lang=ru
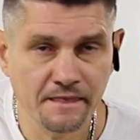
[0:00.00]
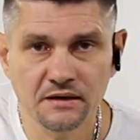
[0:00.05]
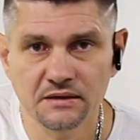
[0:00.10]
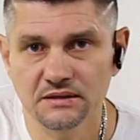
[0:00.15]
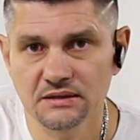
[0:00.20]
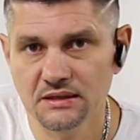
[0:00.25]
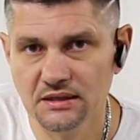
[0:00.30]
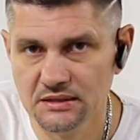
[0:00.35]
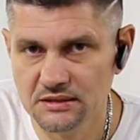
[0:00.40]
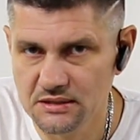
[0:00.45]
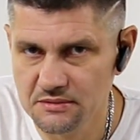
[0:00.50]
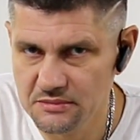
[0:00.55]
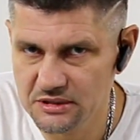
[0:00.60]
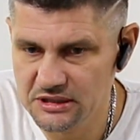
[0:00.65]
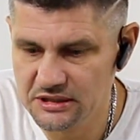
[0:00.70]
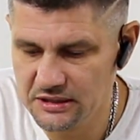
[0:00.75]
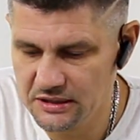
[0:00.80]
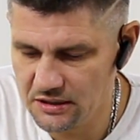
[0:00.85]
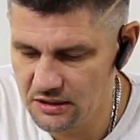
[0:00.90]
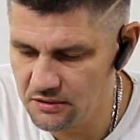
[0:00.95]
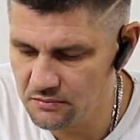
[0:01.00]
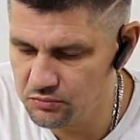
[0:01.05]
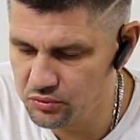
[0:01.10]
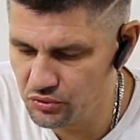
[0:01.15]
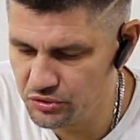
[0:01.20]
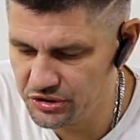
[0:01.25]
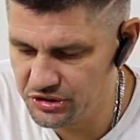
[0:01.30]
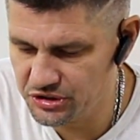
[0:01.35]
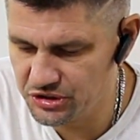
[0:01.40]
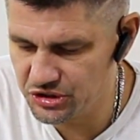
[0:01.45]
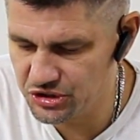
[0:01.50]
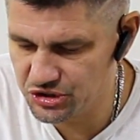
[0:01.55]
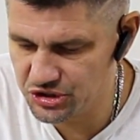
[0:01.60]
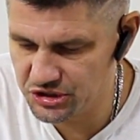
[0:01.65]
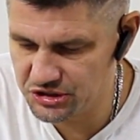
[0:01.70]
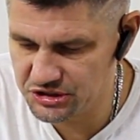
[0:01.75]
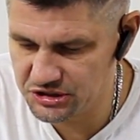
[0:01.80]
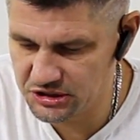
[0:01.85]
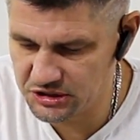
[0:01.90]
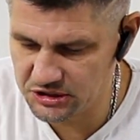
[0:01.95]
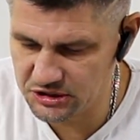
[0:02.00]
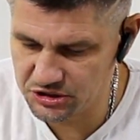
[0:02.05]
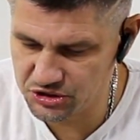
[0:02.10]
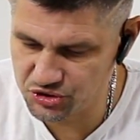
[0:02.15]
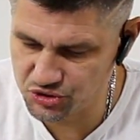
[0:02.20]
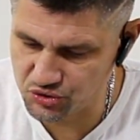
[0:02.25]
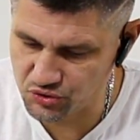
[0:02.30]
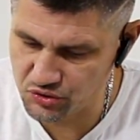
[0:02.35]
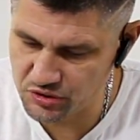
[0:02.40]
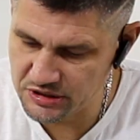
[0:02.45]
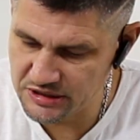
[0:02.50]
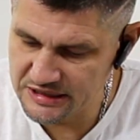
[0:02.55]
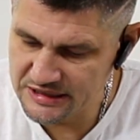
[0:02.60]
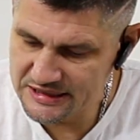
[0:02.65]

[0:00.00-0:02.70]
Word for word: данный материал будет держаться хорошо.